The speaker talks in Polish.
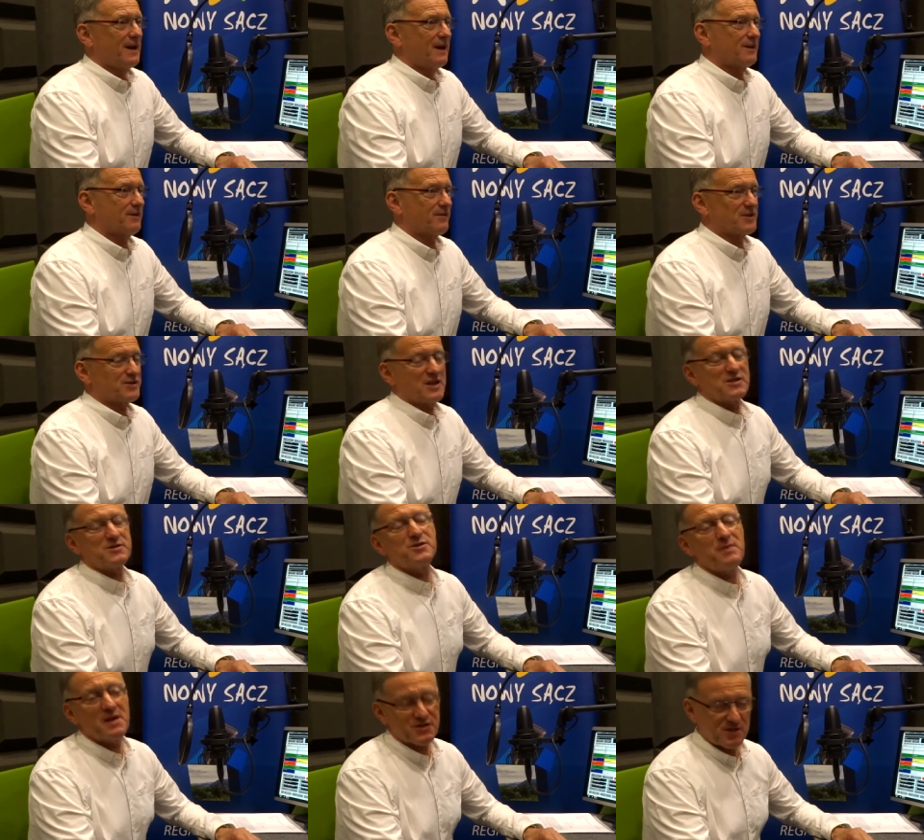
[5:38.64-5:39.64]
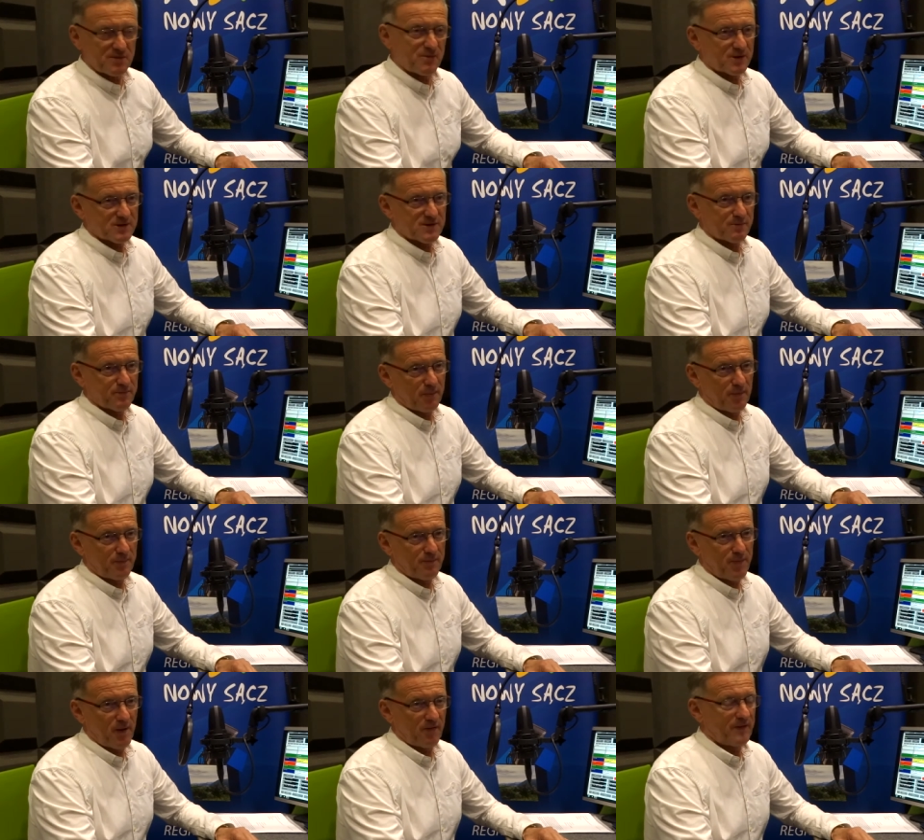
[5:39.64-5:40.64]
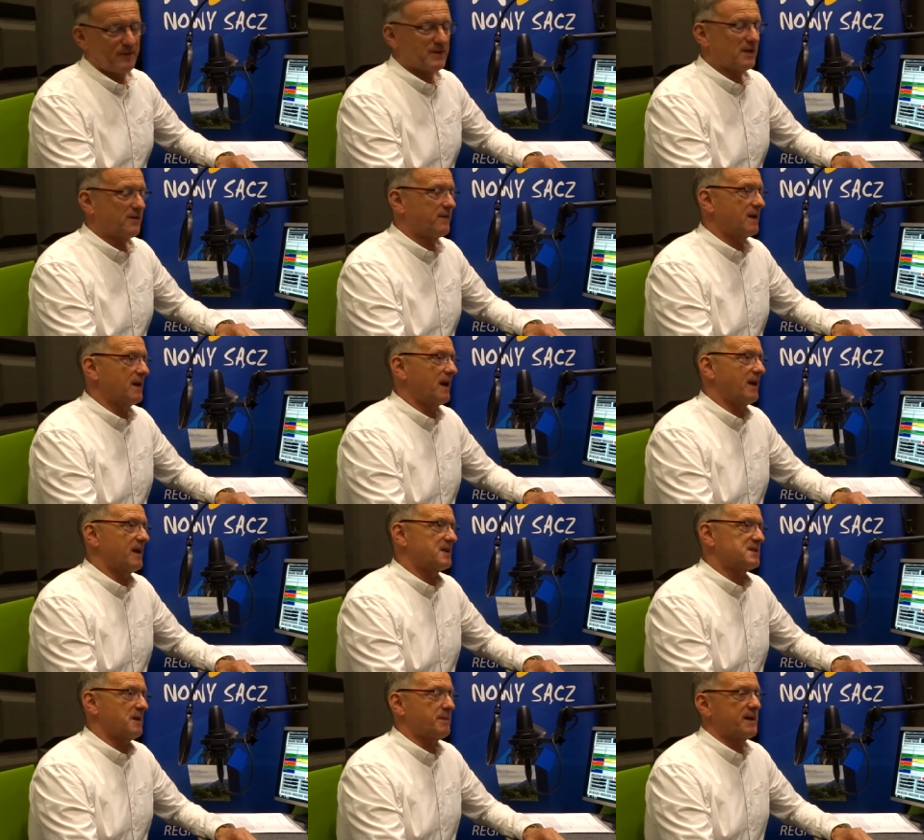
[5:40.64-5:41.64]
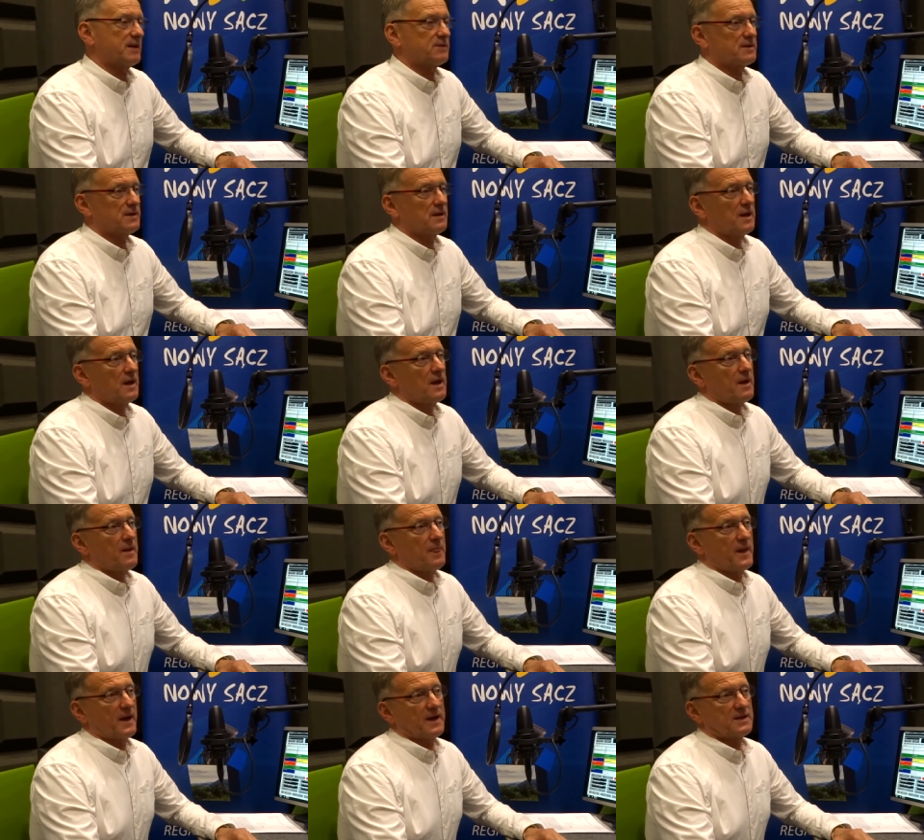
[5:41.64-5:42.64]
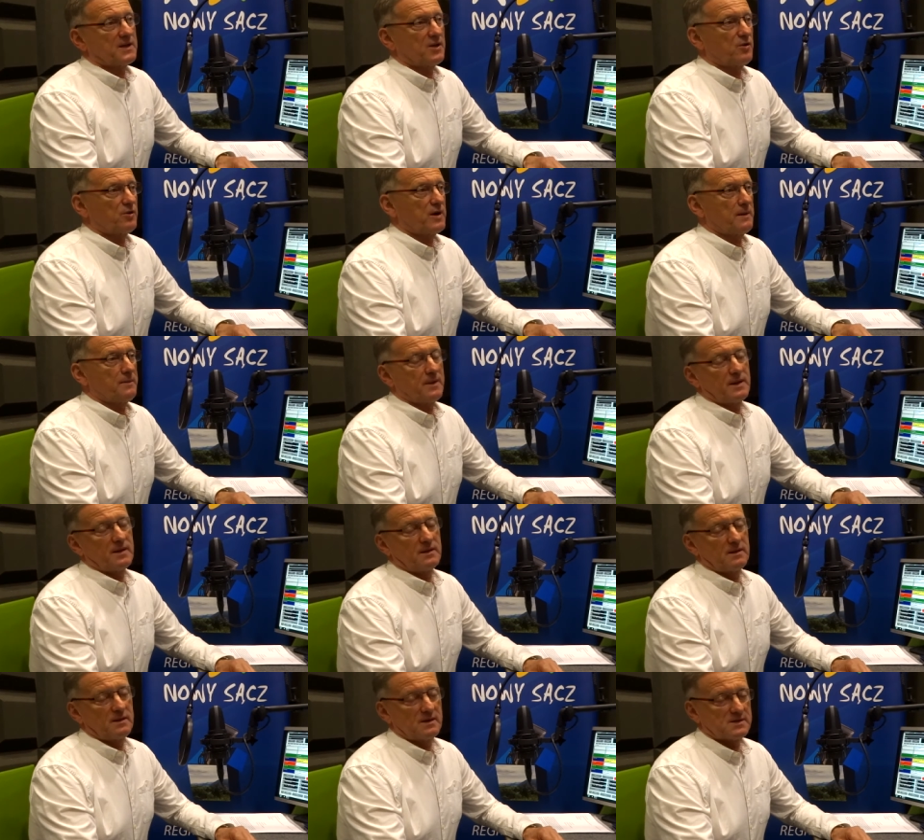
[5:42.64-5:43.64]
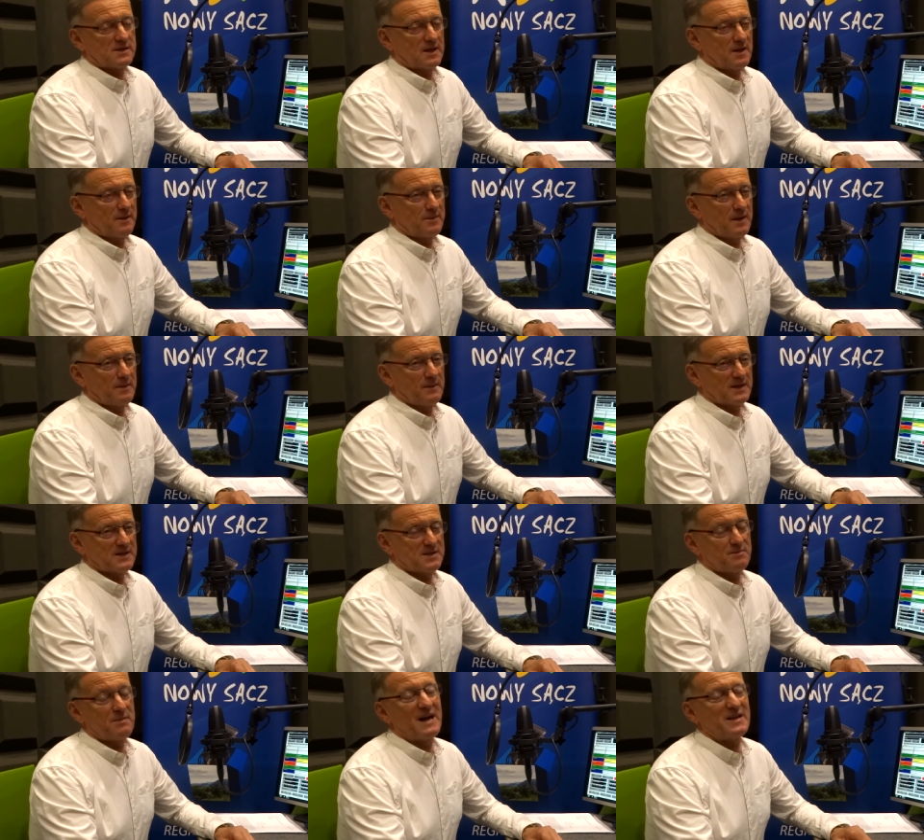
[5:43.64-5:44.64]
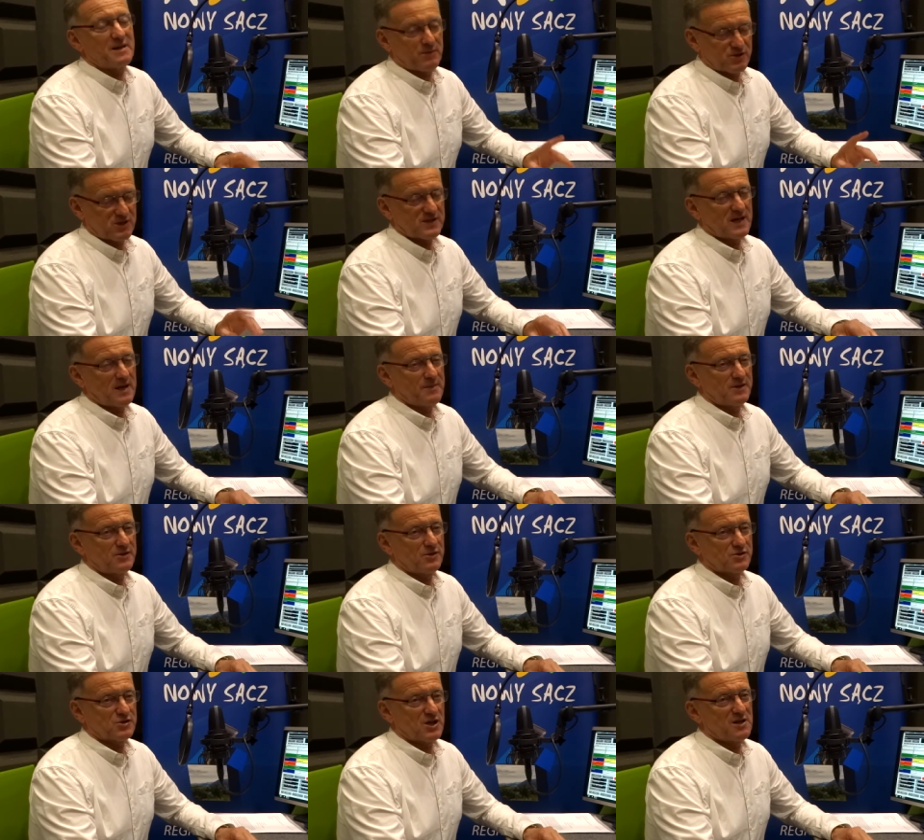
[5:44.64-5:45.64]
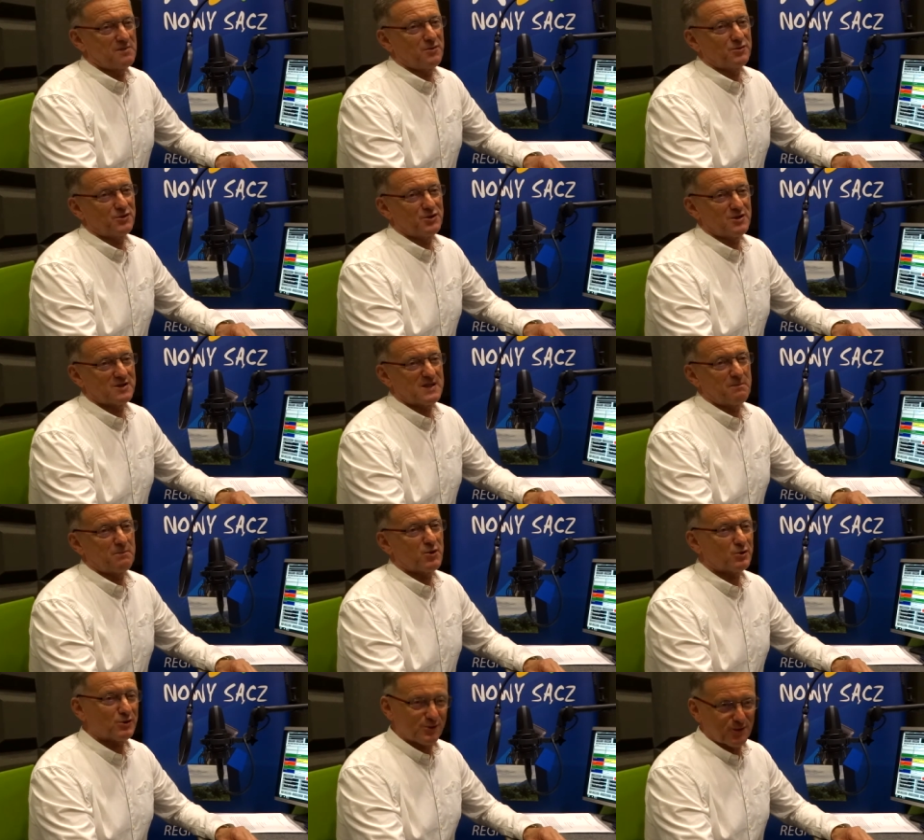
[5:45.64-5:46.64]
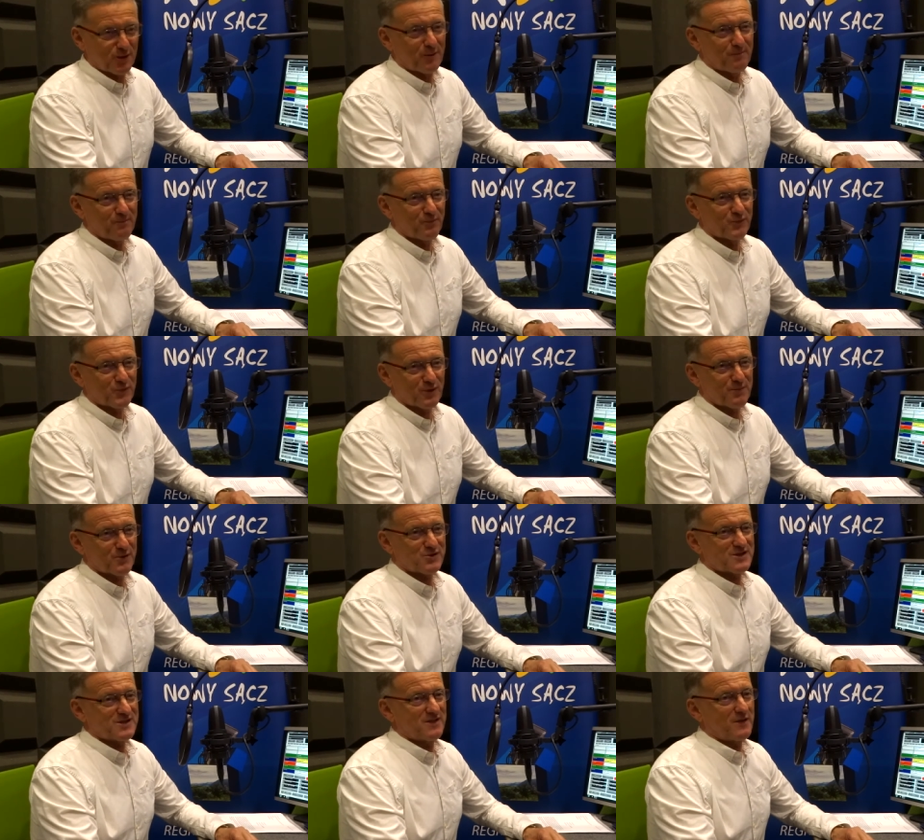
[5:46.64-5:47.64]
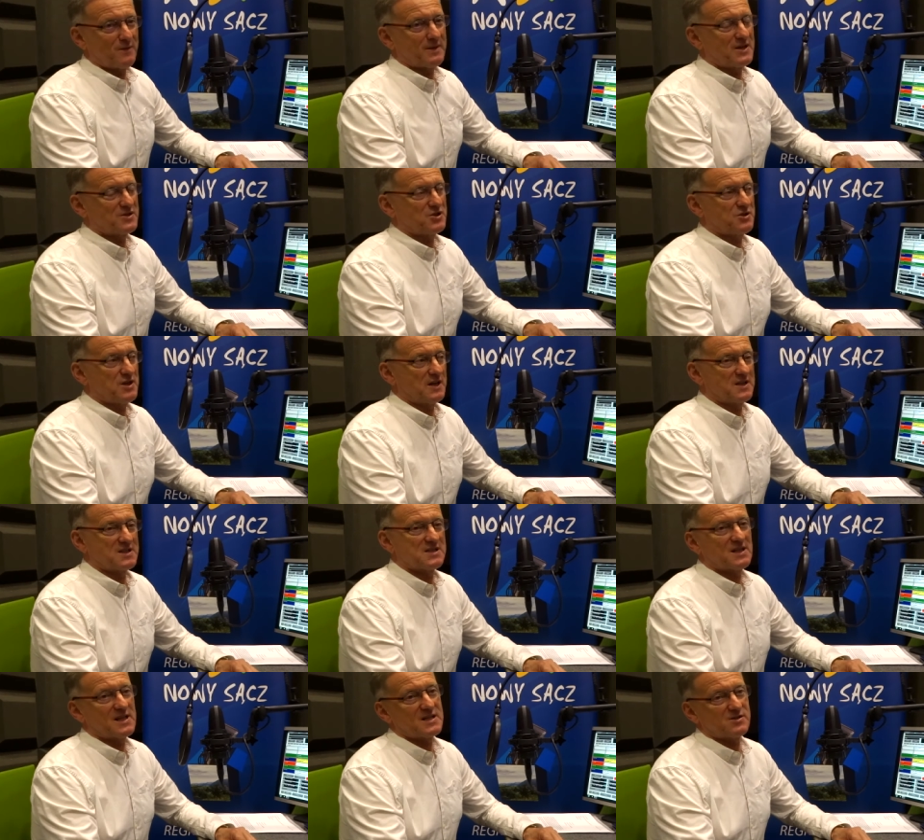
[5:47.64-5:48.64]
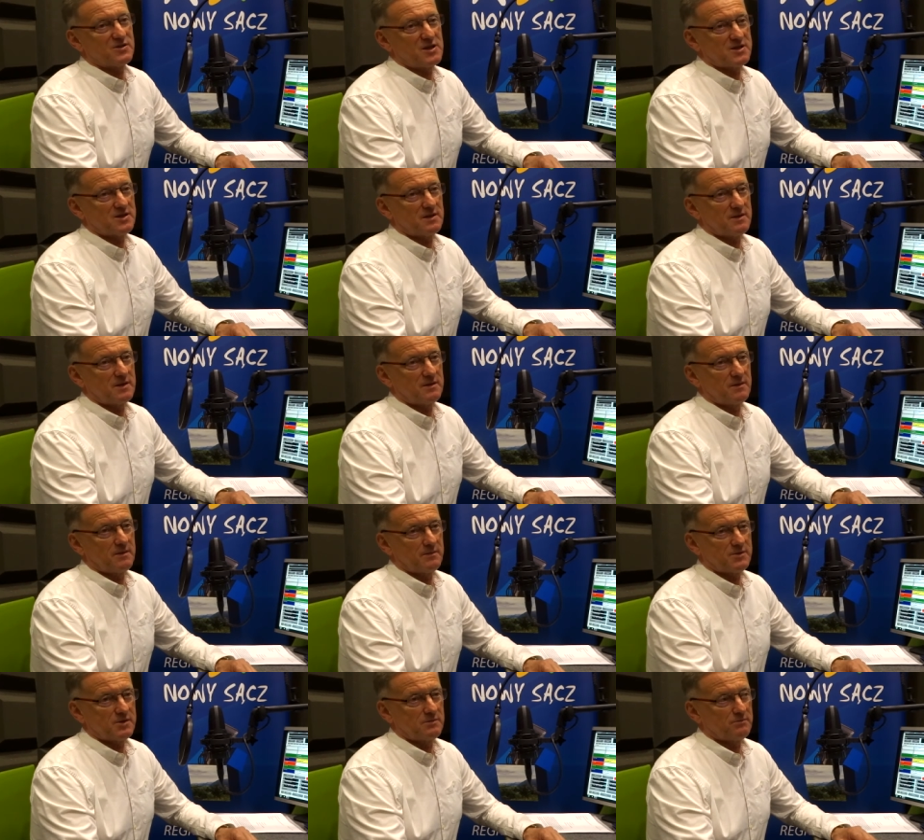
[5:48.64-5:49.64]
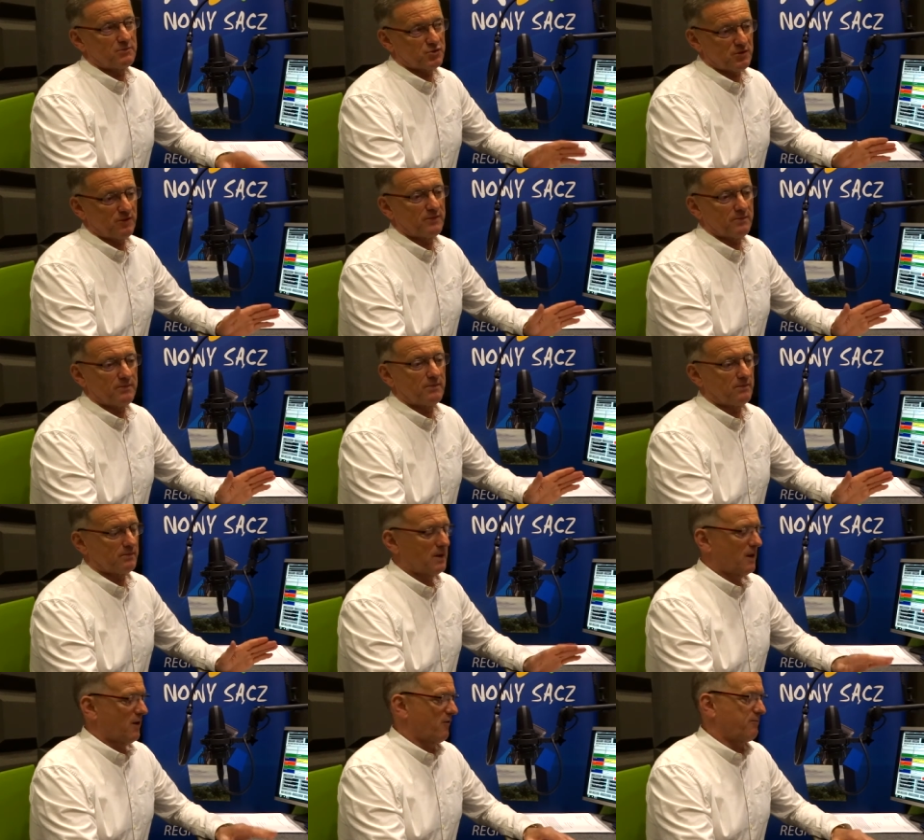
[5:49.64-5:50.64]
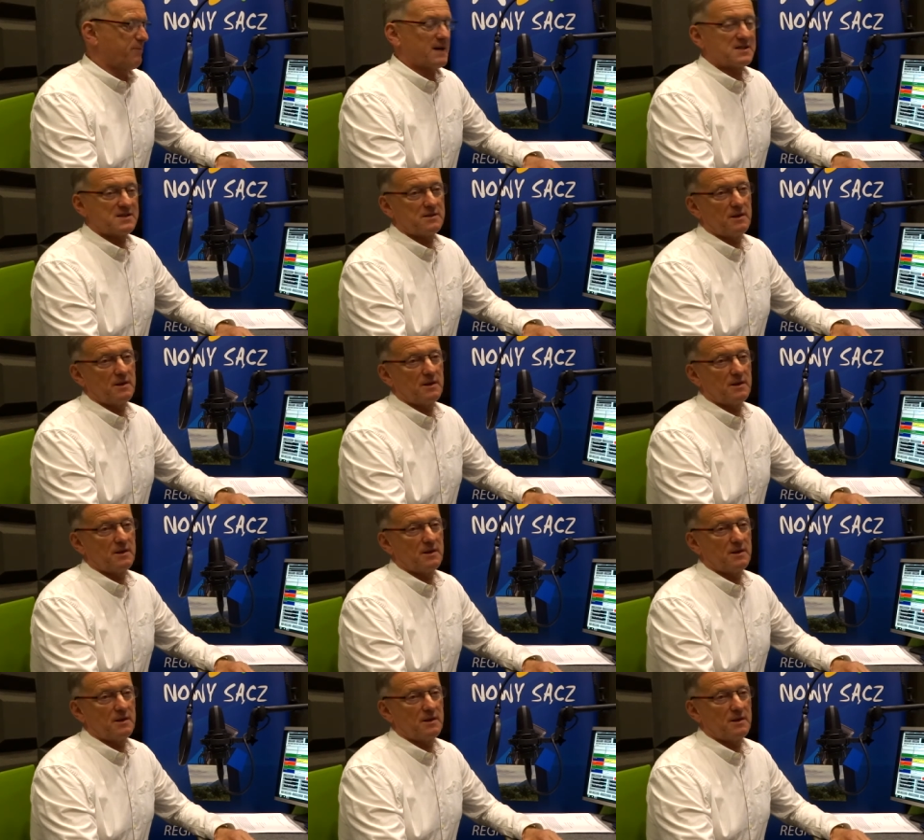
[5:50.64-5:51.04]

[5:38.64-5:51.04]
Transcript: to wręcz nawet śmieszne, co powiem w tej chwili, ale egzaminator na kategorię B e, zarabia maksymalnie, może zarabiać do 3,5 tysiąca brutto to no mhm. proszę sobie mhm. wyobrazić, jaki stres oni e, e, muszą w pracy